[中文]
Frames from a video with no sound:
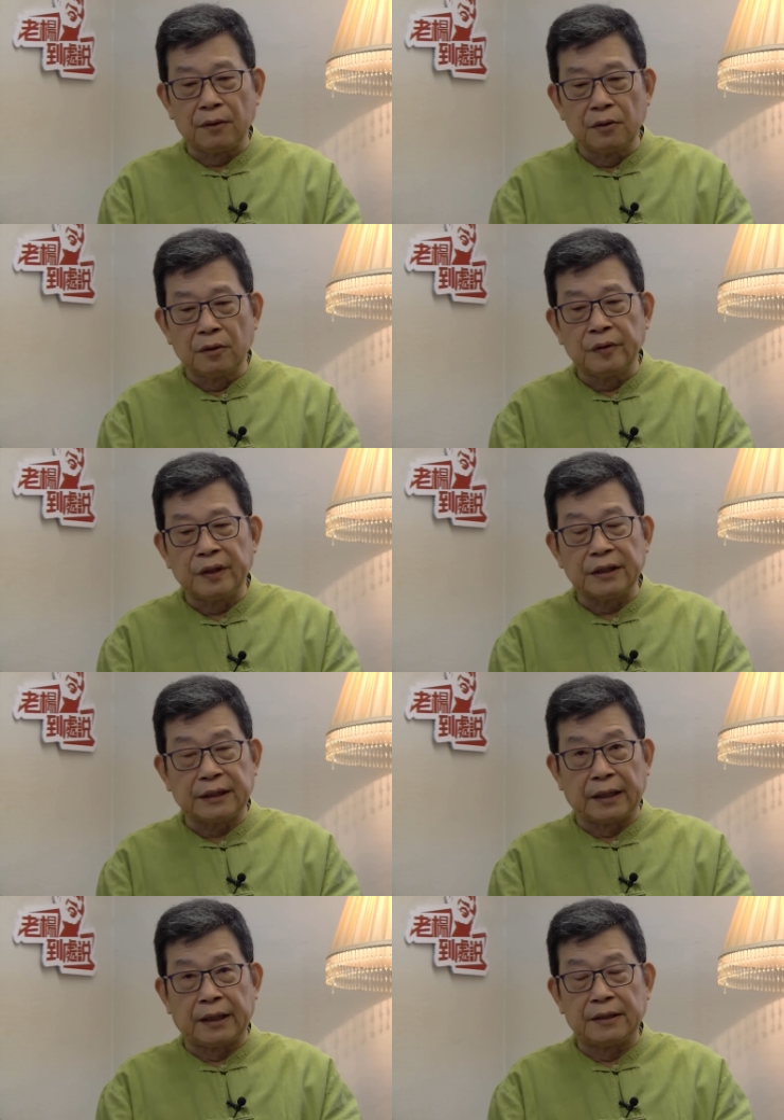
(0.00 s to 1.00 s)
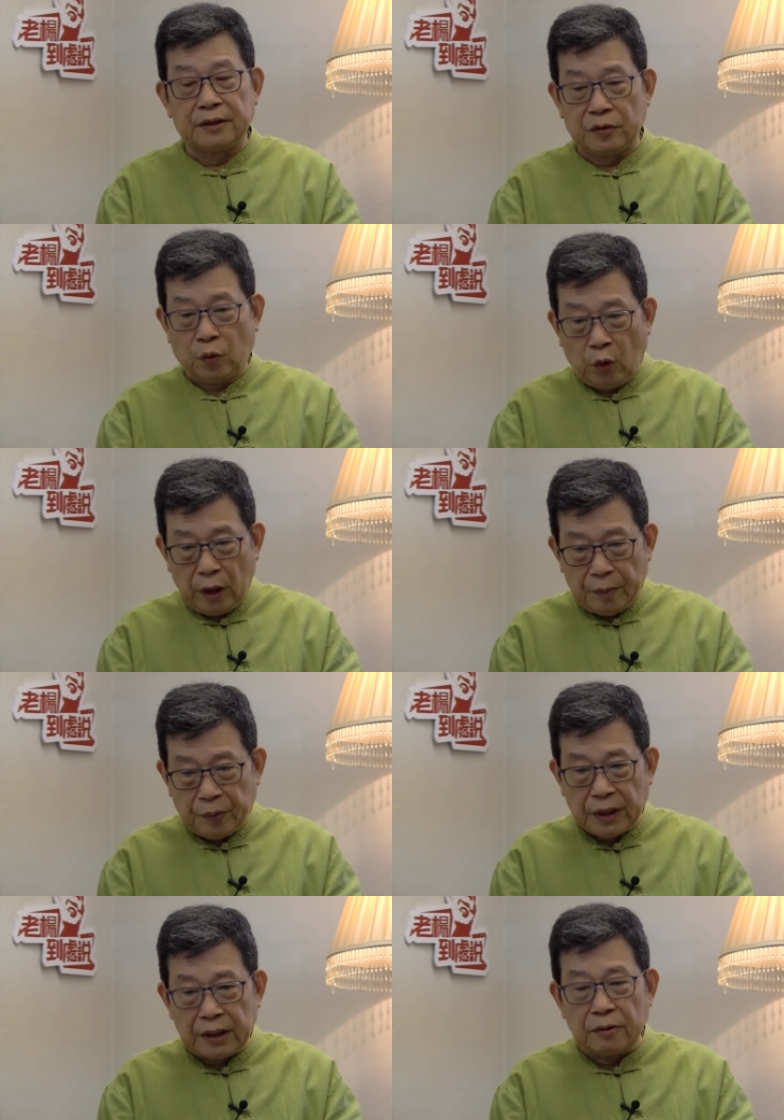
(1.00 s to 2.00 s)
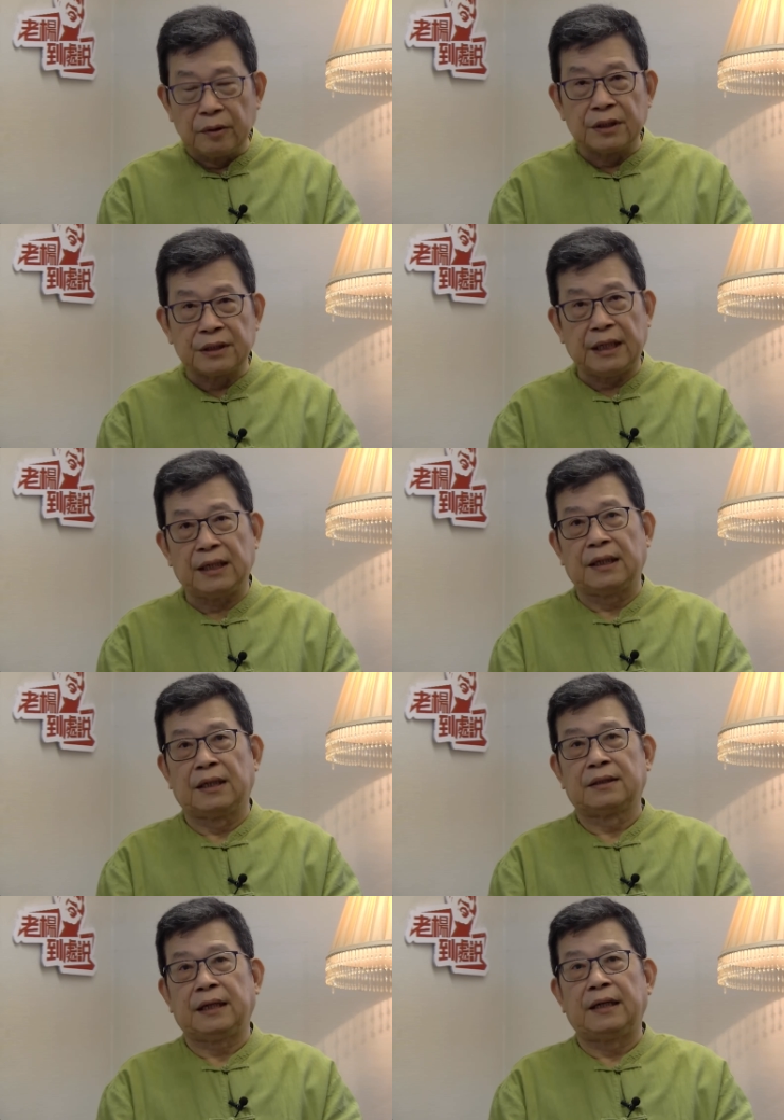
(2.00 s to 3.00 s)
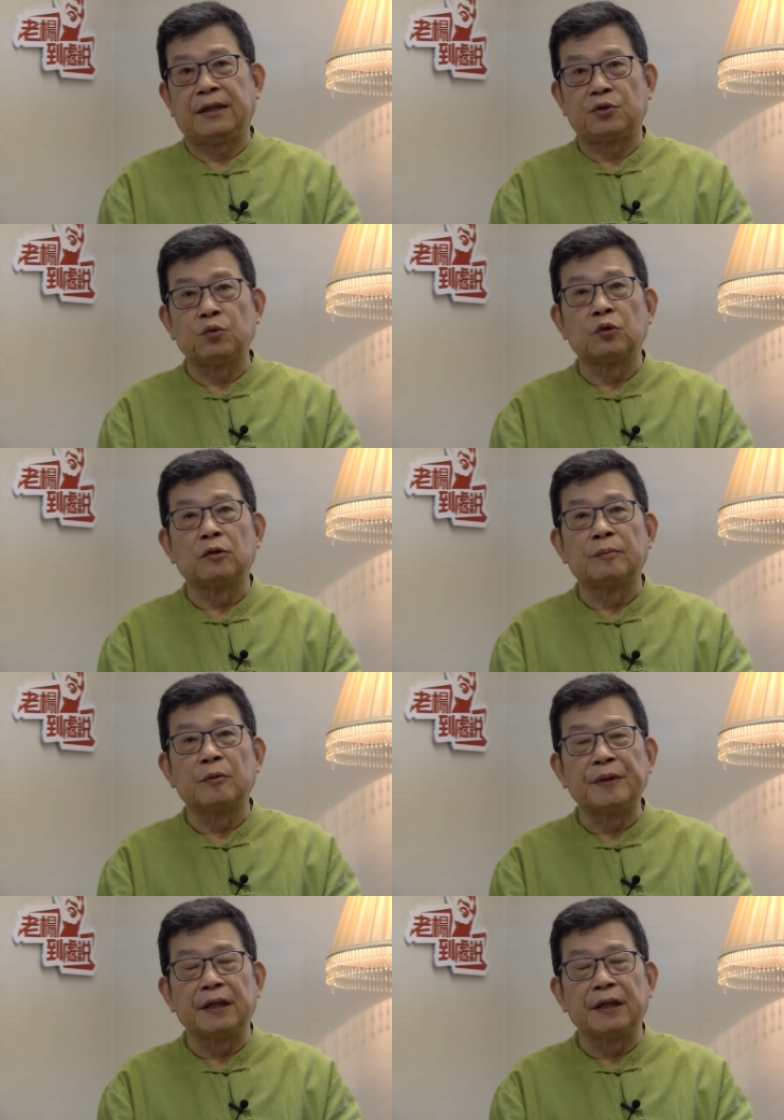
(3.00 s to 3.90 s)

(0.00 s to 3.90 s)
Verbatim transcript: 骆慧玲等人会不会因为这样呢带来诸多的不便，